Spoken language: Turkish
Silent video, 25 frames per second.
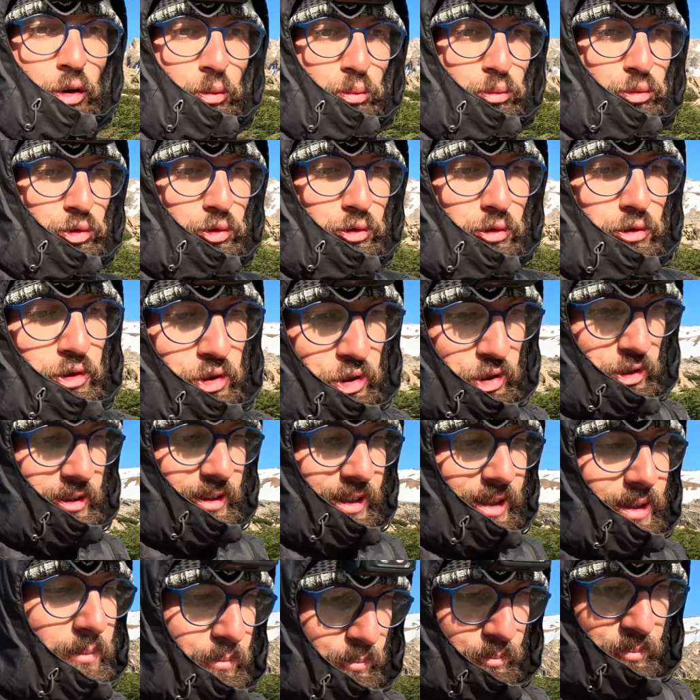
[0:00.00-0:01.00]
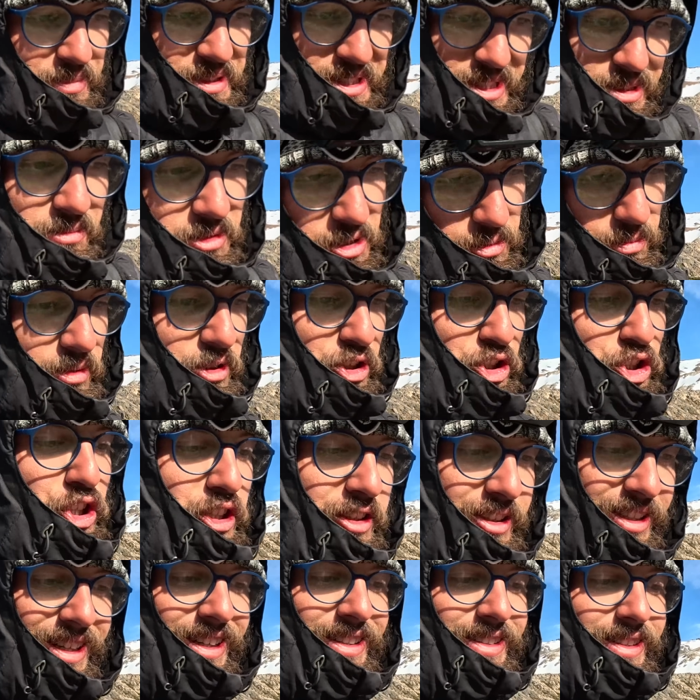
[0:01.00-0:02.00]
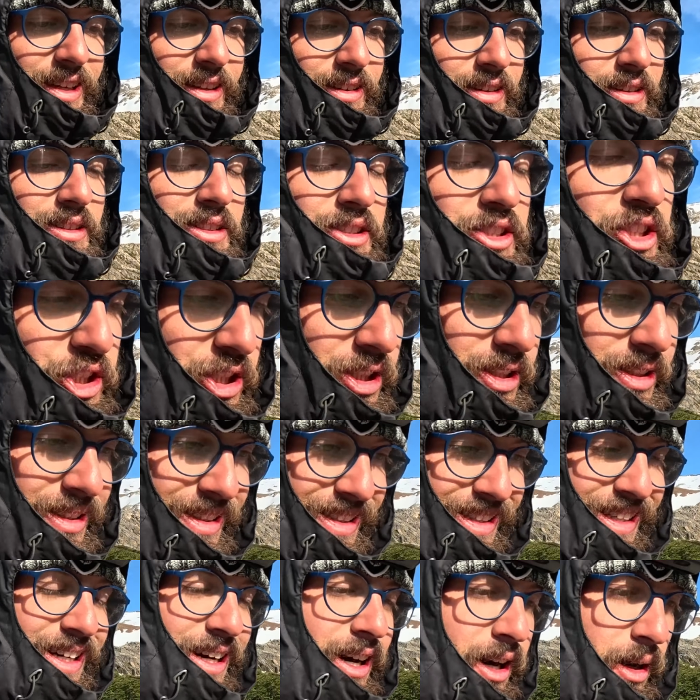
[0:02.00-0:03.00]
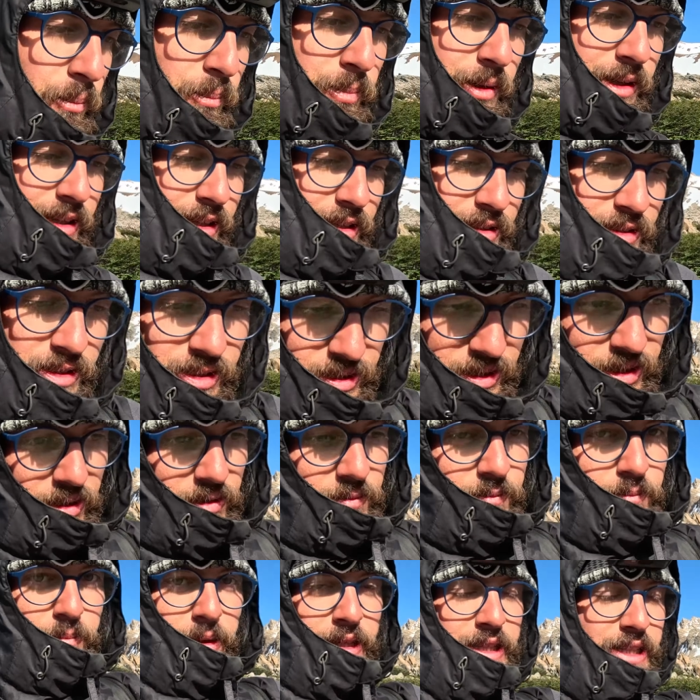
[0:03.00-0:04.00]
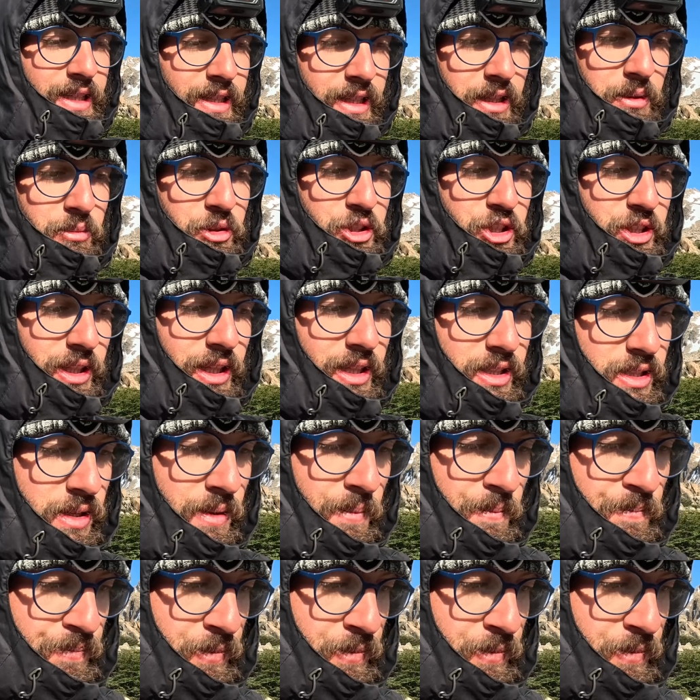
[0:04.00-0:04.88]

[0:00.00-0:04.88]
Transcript: Bunun dışında bizim gibi çadır atanlar için kamp alanları belirlemişler.